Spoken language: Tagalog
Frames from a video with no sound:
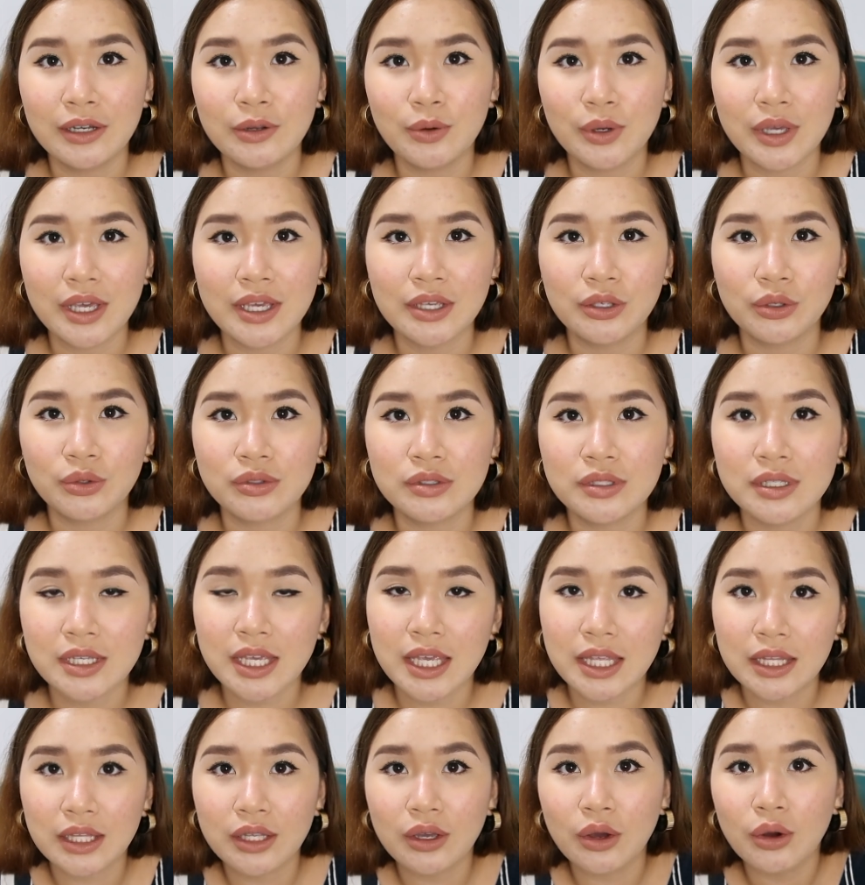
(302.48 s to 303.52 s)
looking yung
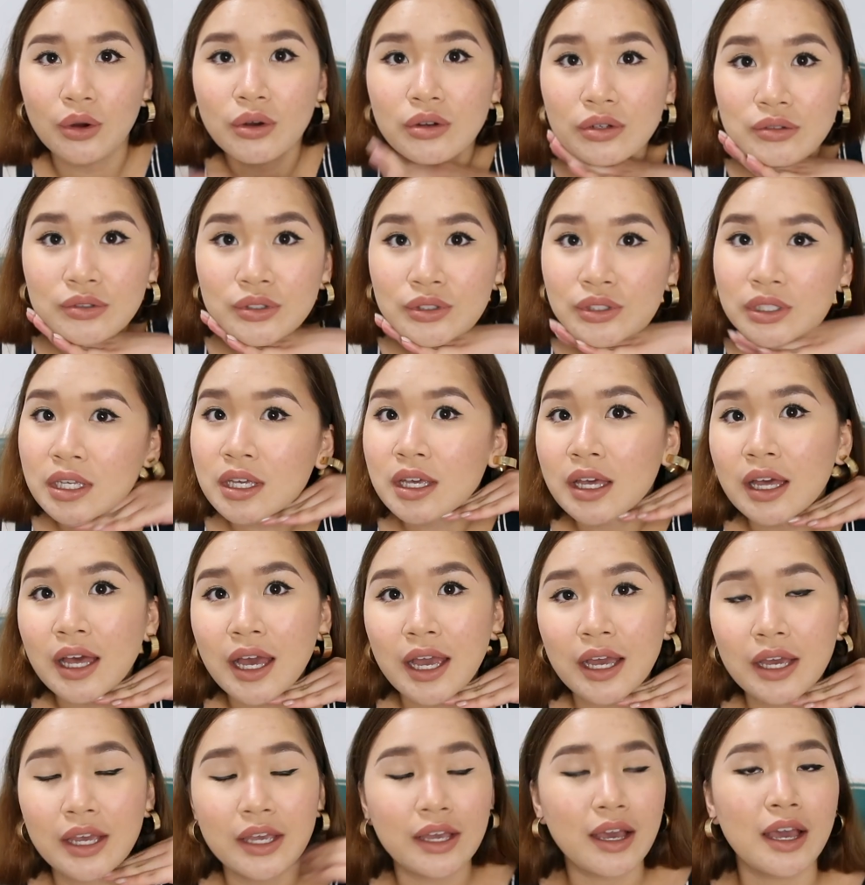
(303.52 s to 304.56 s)
skin ko.
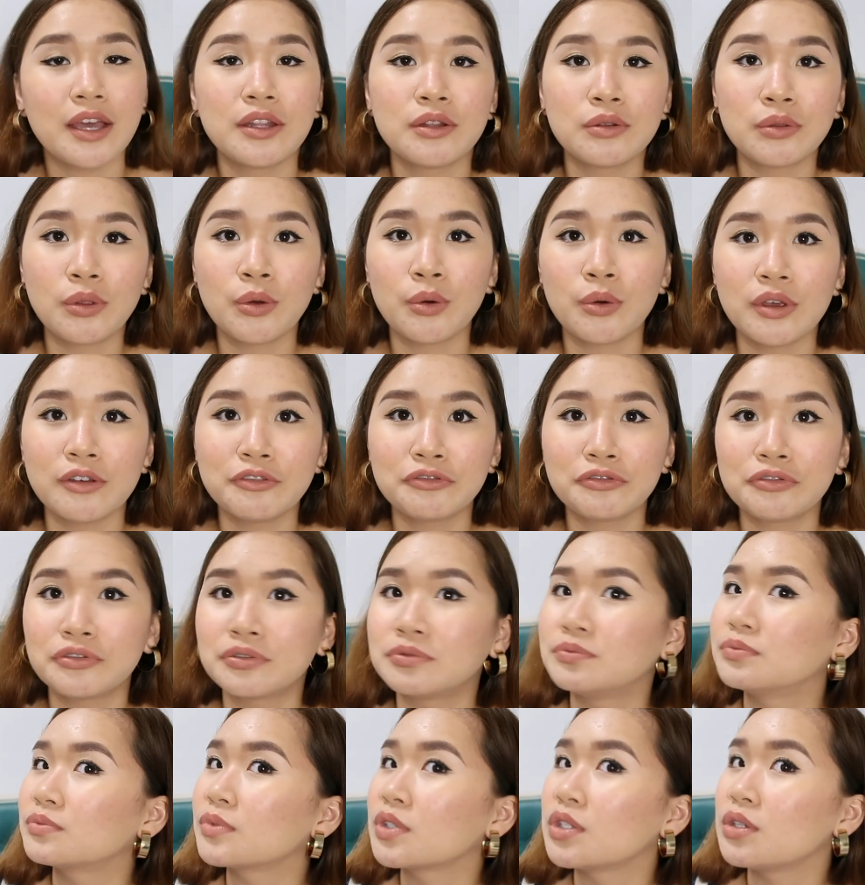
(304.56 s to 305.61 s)
I don't know if
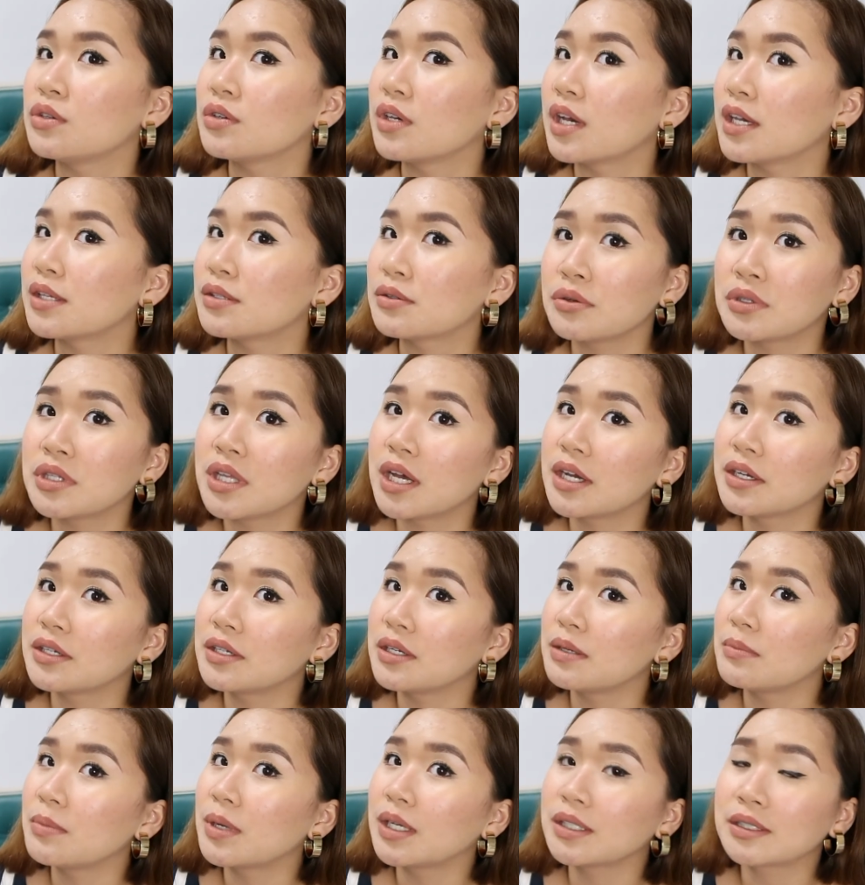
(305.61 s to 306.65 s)
you guys could
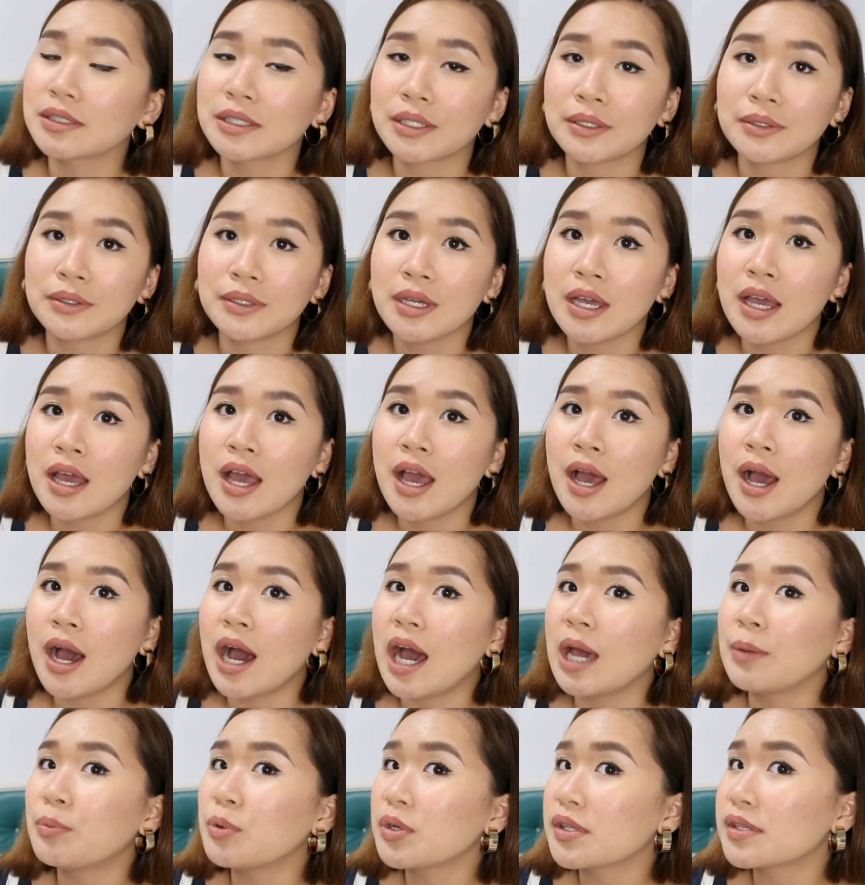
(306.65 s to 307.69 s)
agree but
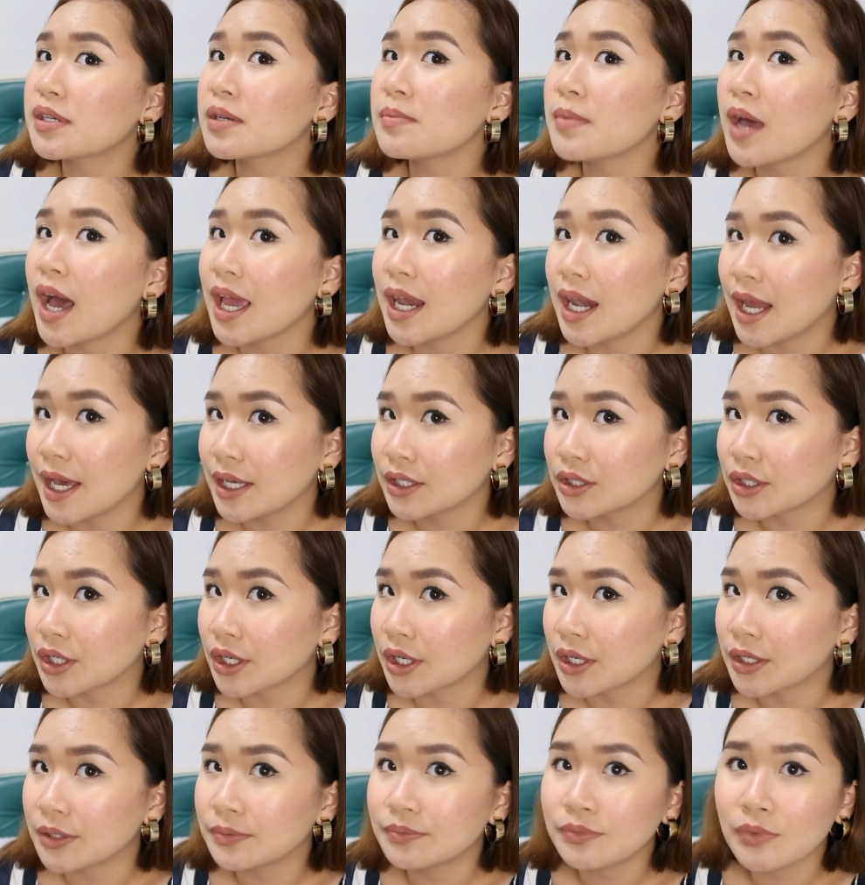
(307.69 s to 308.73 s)
I put some
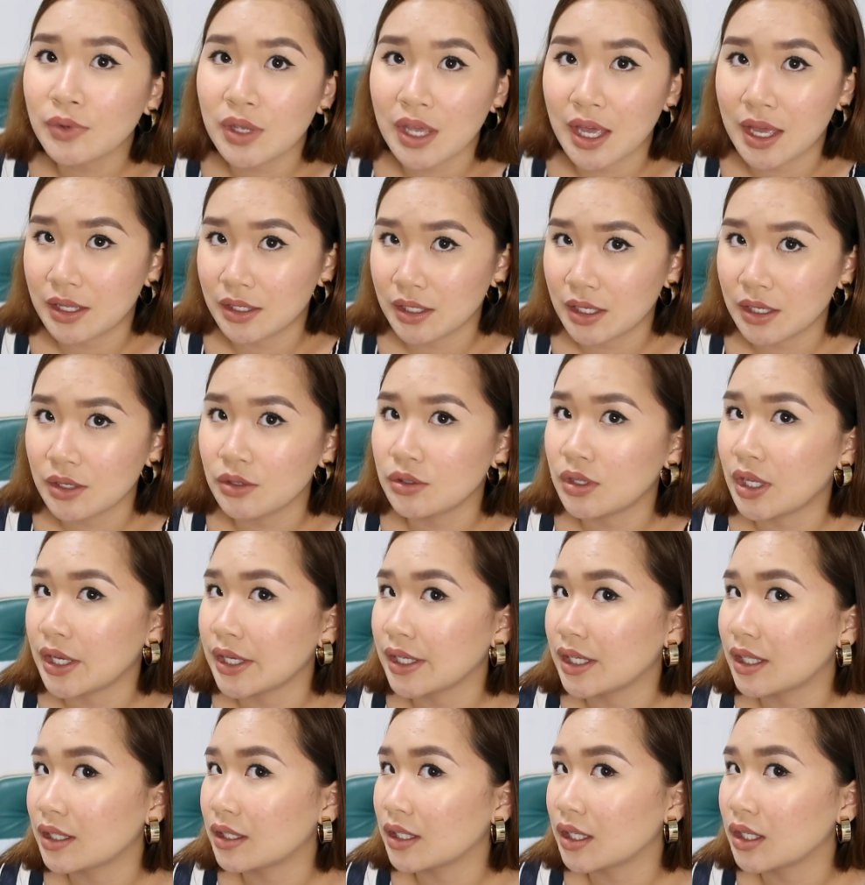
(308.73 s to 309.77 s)
highlighter. Yan, yung
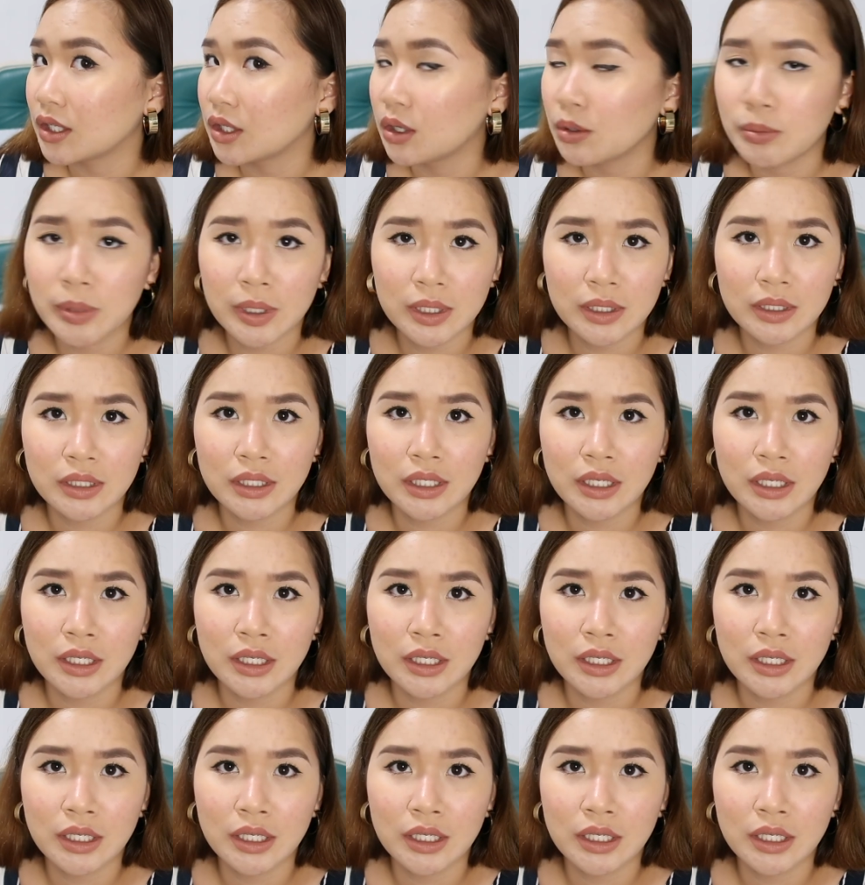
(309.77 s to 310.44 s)
nakikita nyo. But,